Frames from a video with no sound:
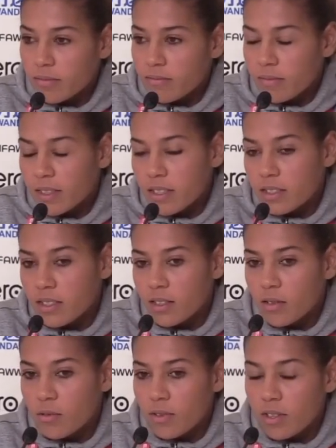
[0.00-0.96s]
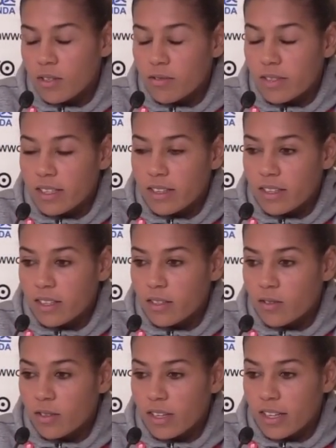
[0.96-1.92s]
مدى التطور اللي وصلت له
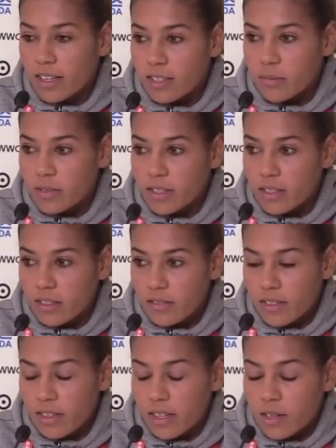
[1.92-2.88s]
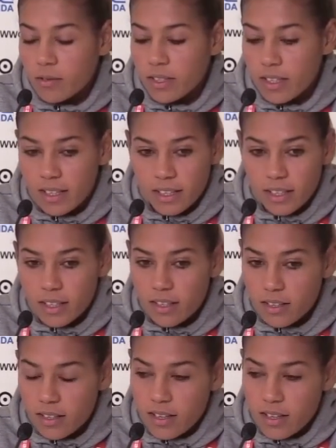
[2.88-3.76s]
الكرة العربية في الآونة الأخيرة